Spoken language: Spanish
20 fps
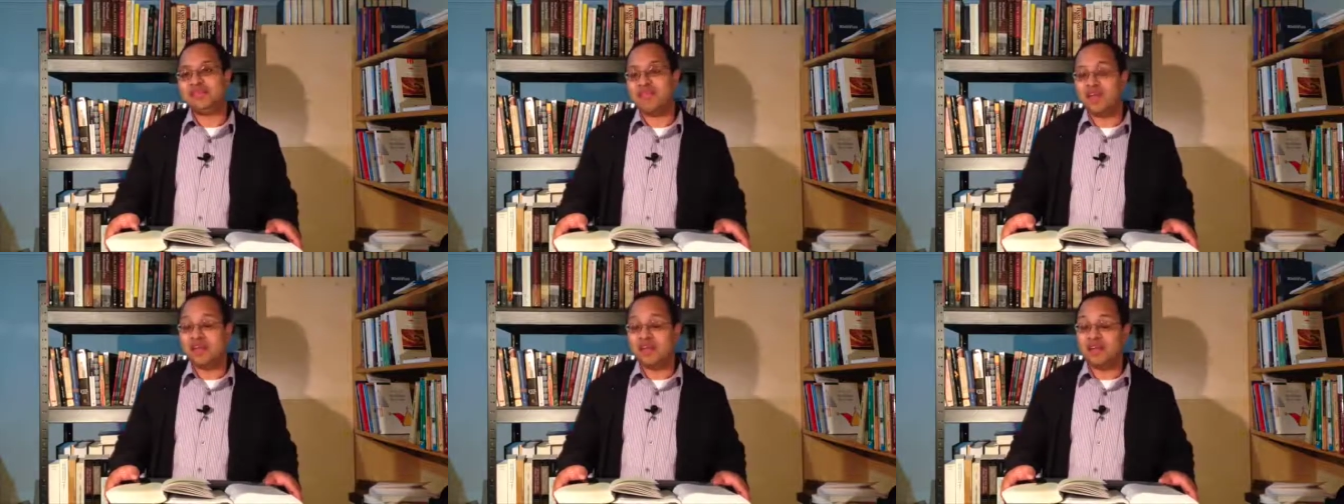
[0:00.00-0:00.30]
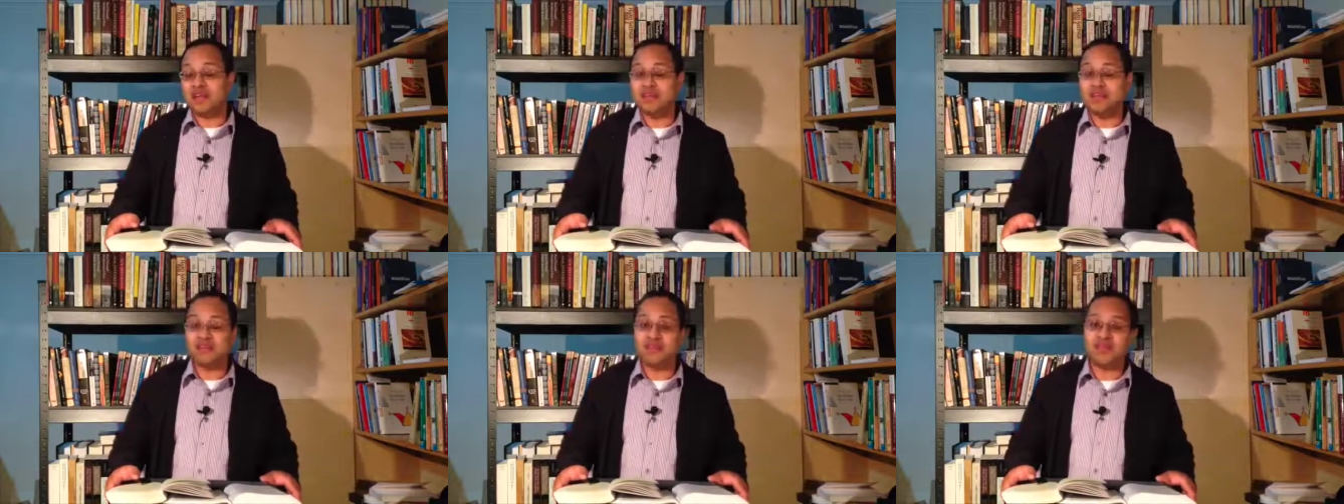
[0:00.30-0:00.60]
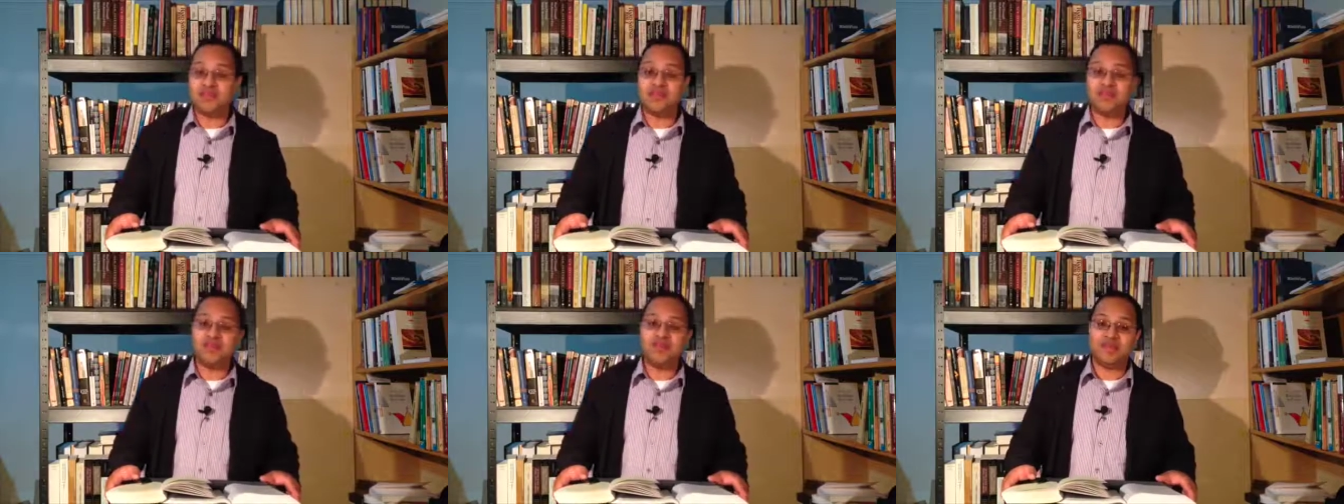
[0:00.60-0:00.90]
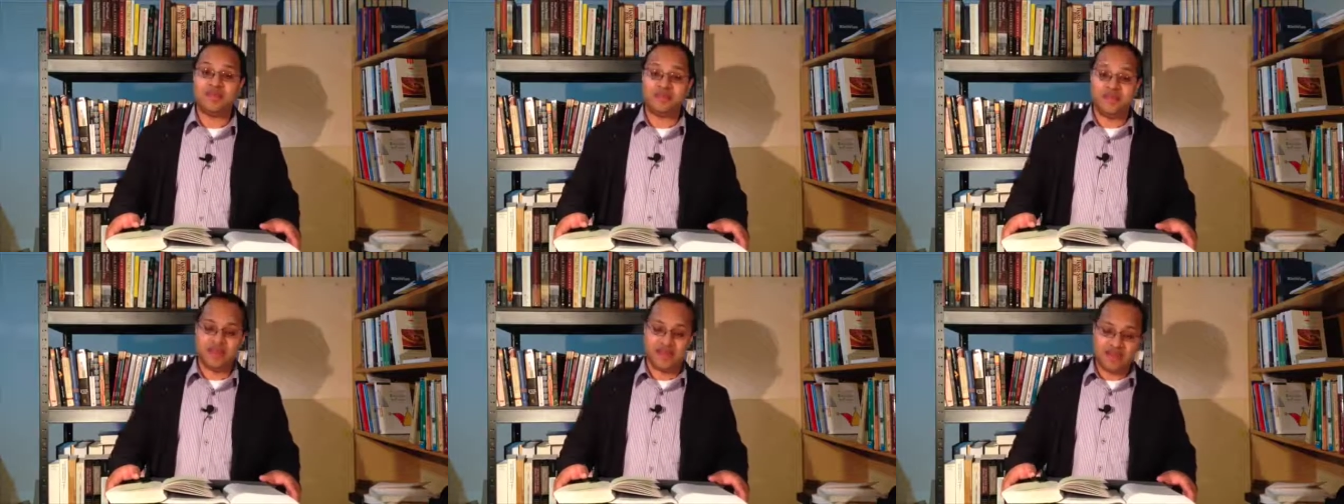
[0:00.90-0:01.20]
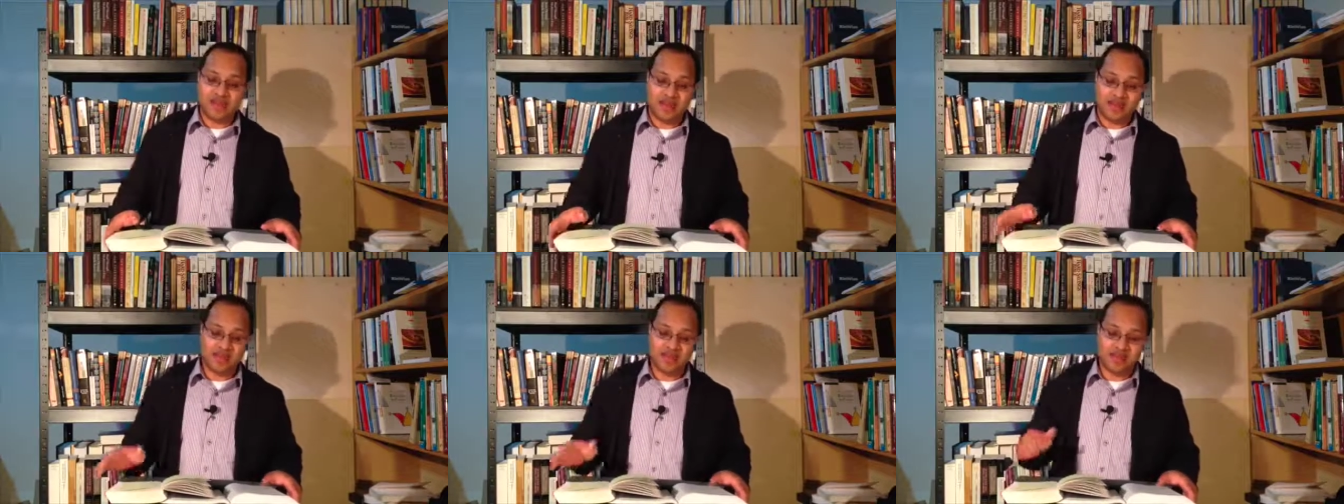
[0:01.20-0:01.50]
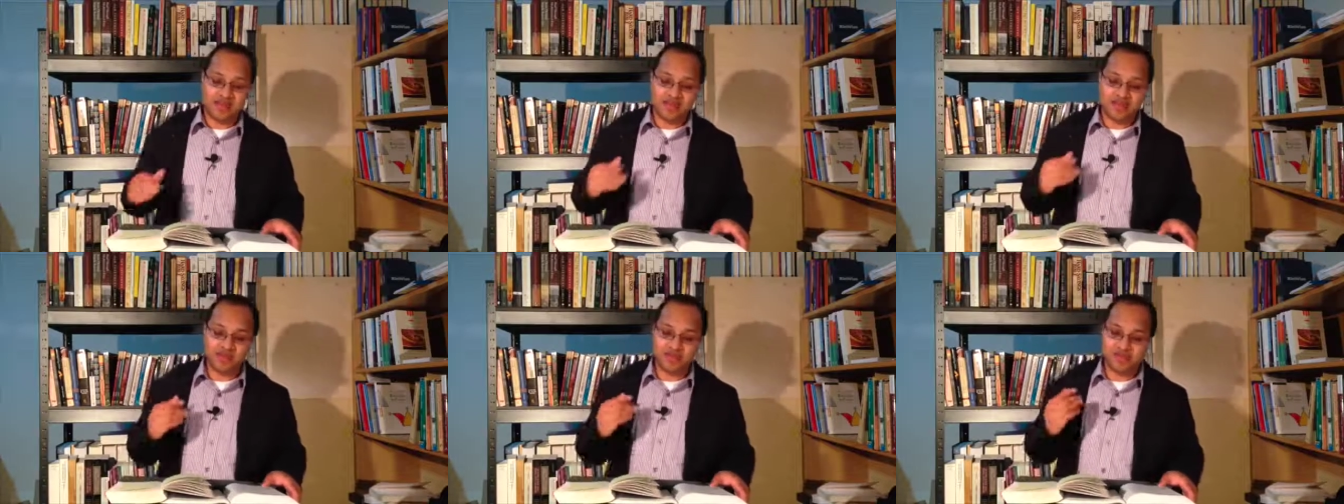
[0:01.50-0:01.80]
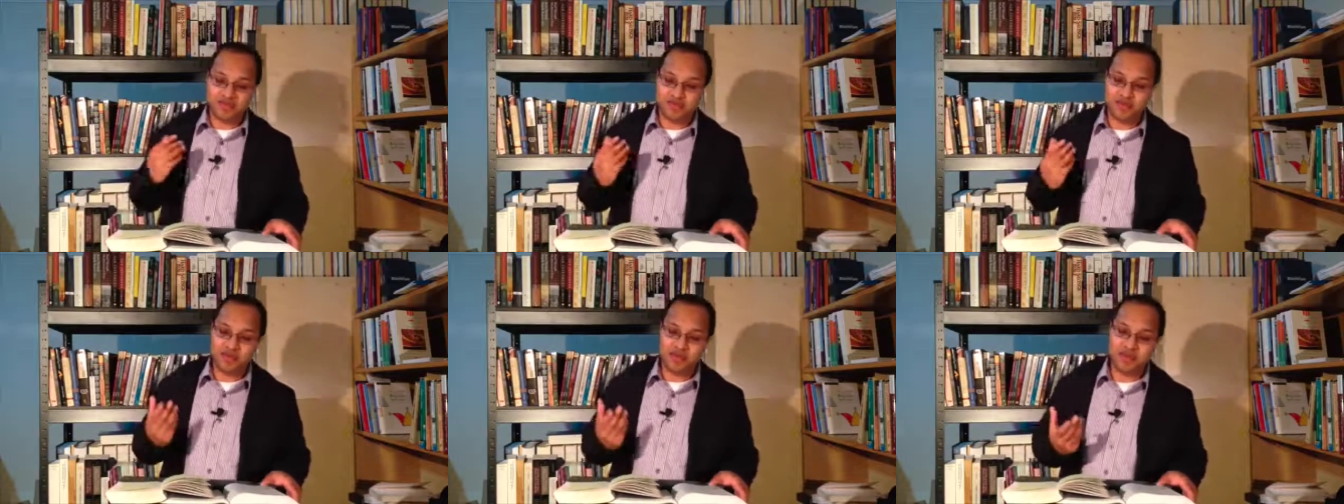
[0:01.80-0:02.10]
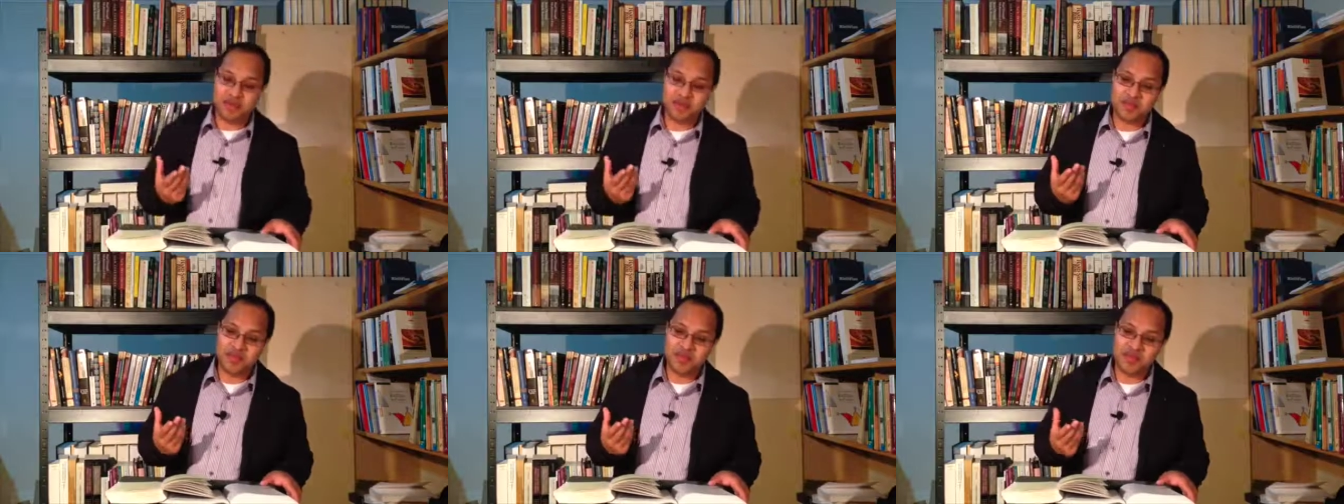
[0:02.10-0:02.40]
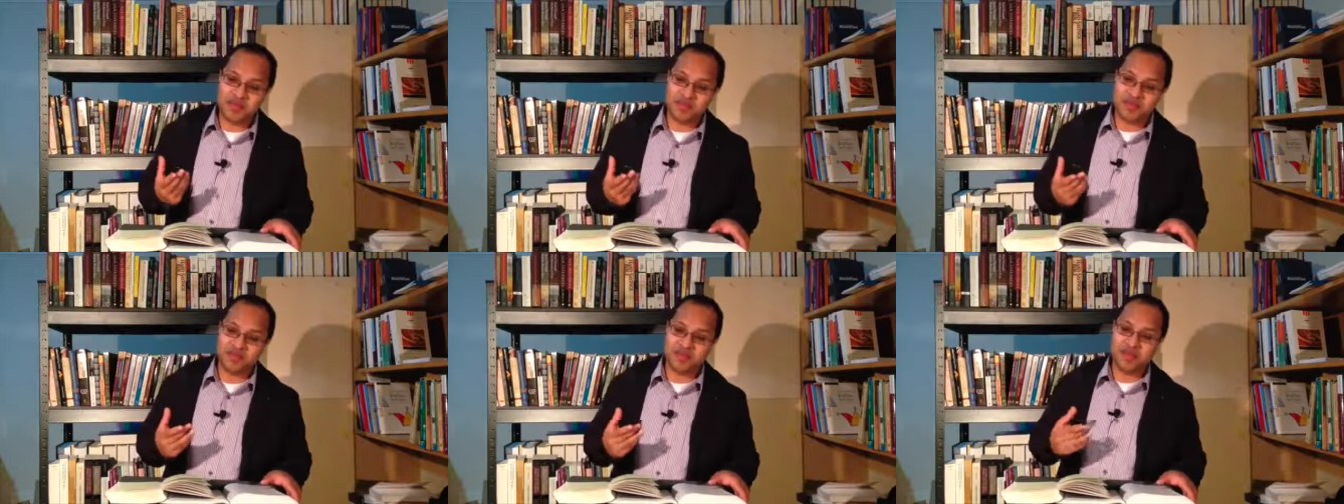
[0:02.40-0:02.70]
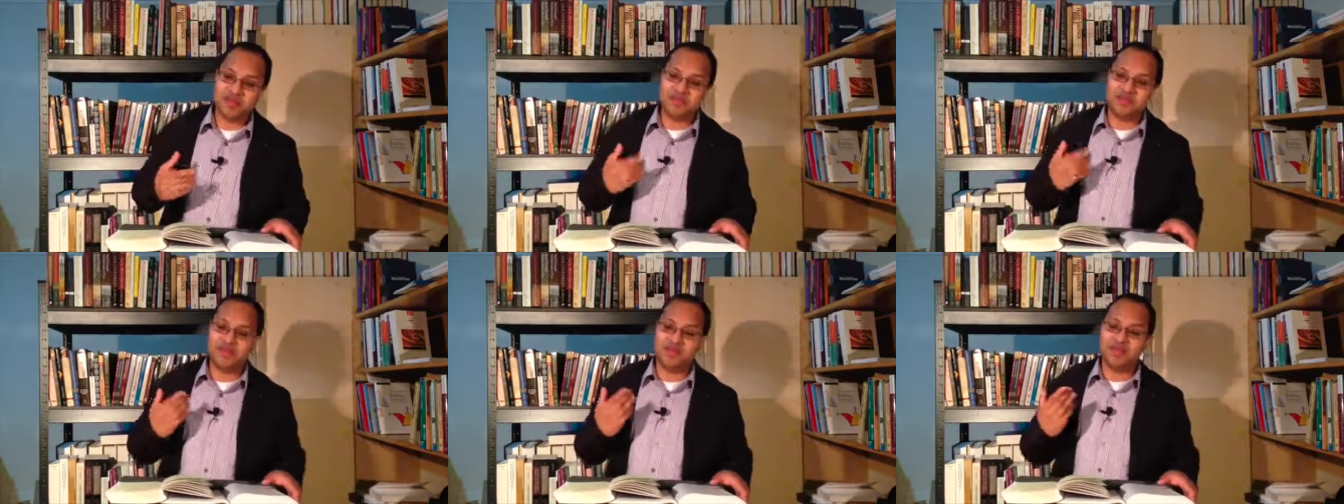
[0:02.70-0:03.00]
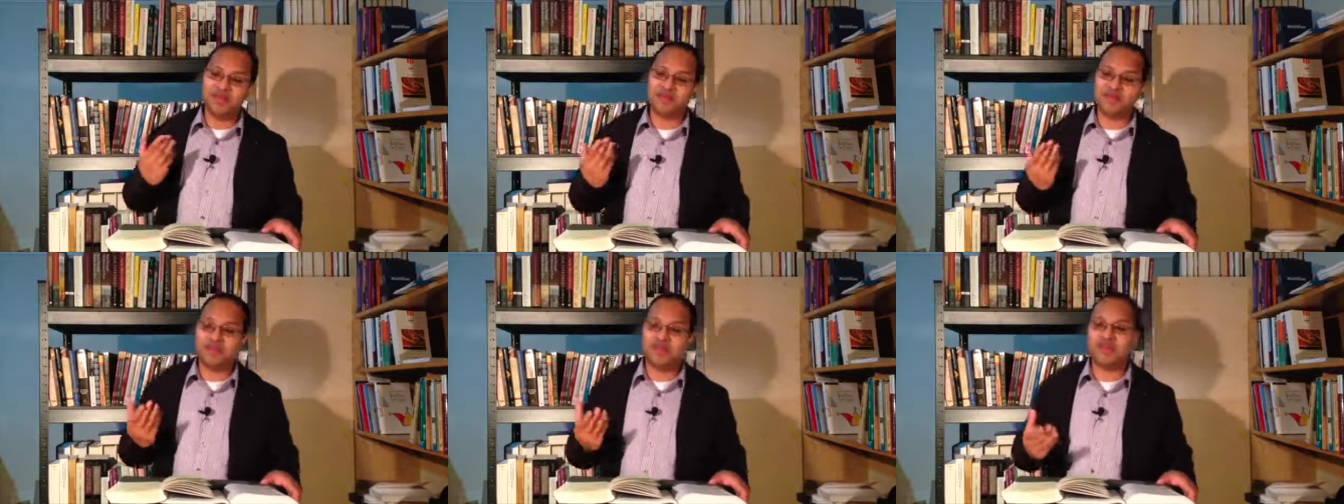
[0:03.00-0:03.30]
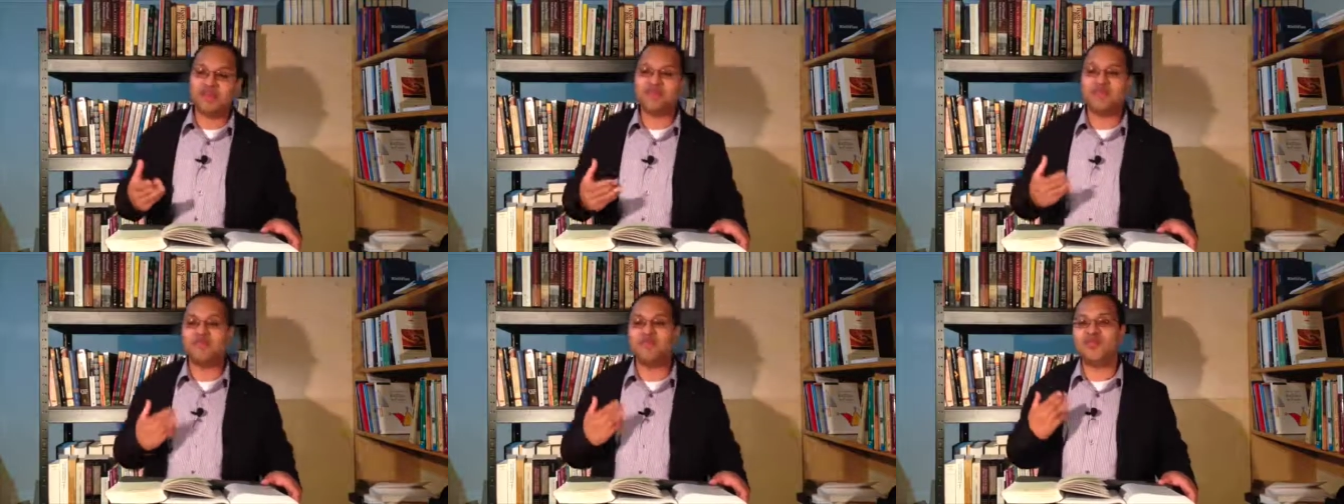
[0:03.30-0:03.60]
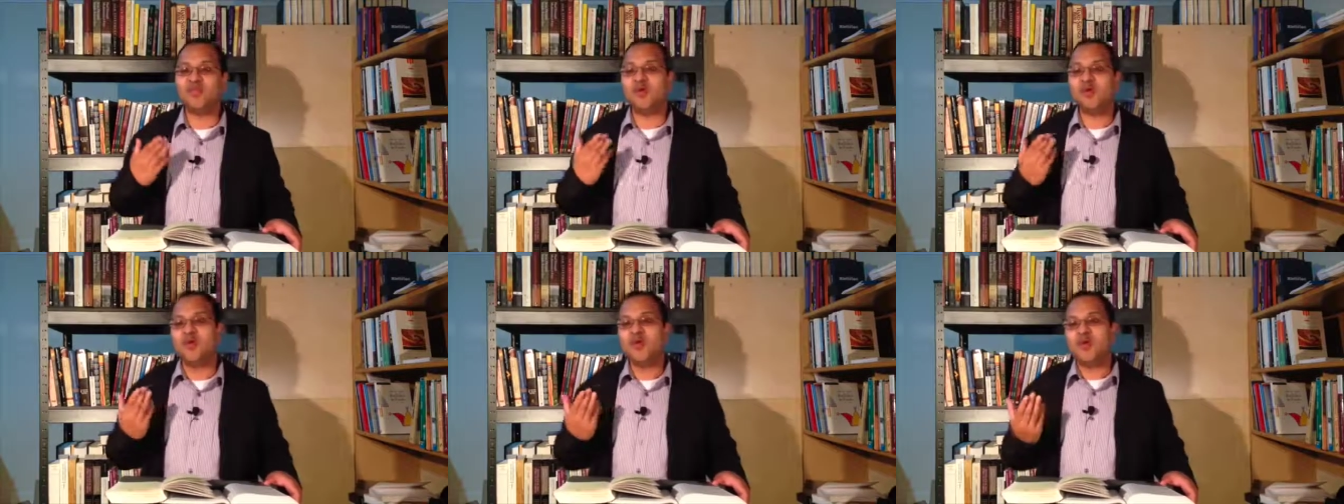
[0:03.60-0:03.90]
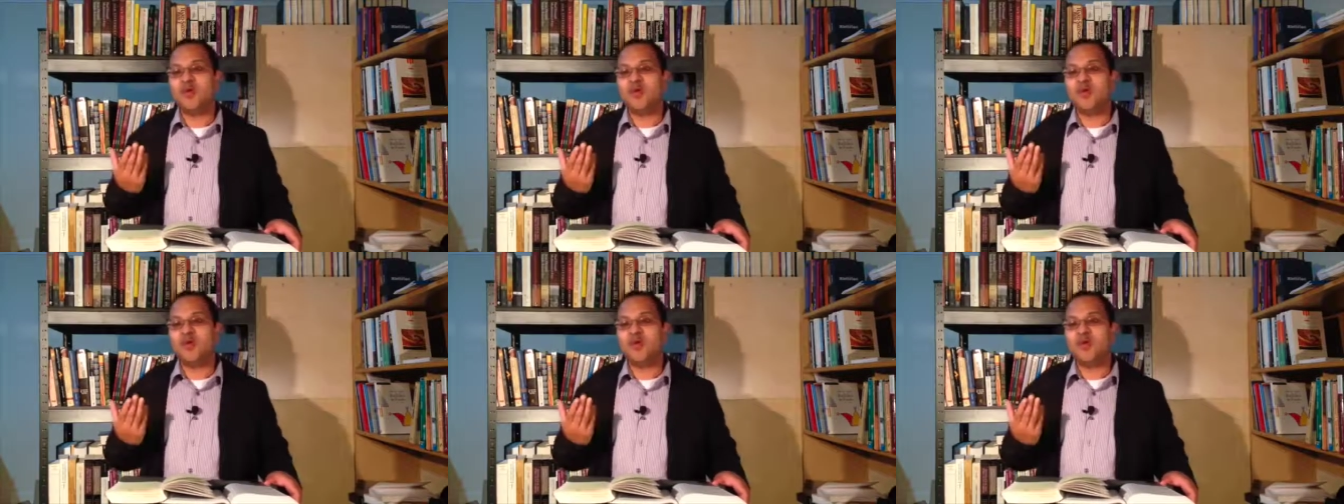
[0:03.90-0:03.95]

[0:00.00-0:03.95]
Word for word: en esos casos, a veces que leer la Biblia se, vuelve más bien en un, ejercicio